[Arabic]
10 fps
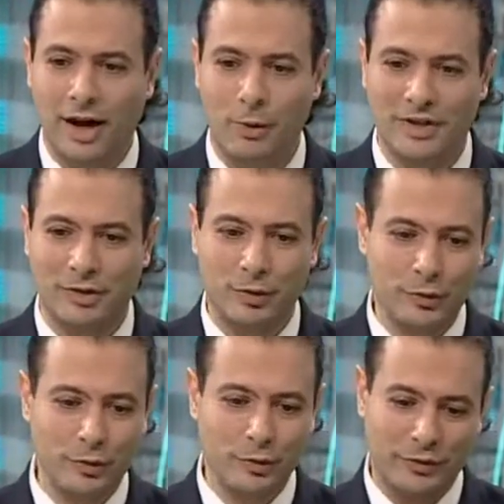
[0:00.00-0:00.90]
أو مثلا
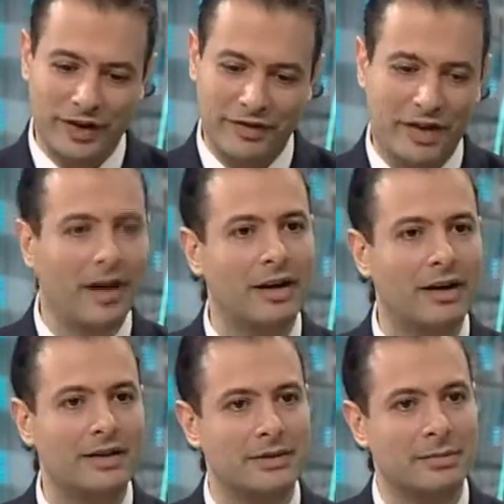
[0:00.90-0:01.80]
نصوص وفي
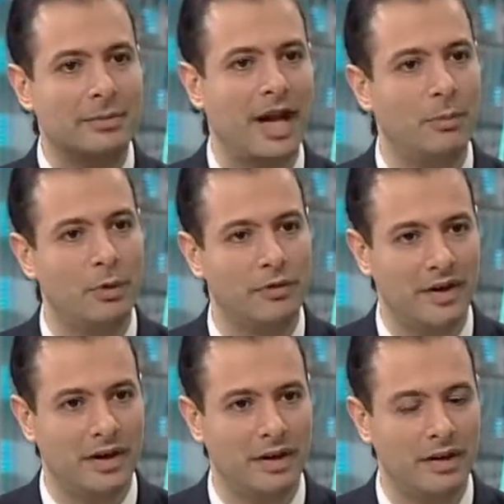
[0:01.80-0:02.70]
فراغ لازم يعبوا
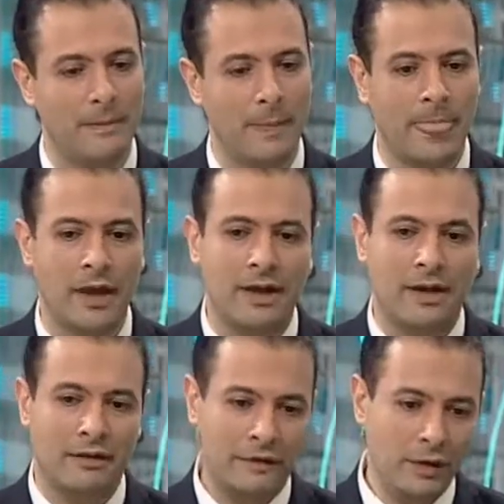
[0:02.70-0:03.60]
الفراغ
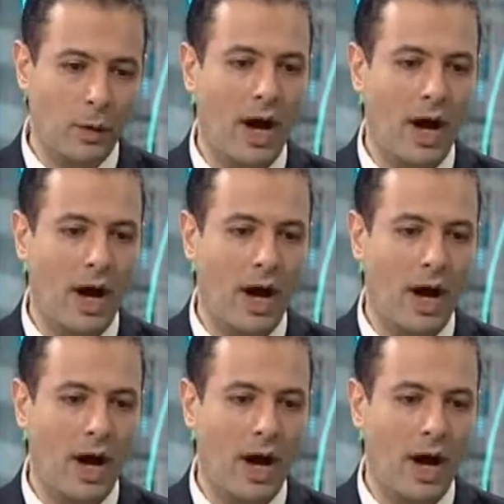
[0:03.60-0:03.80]
في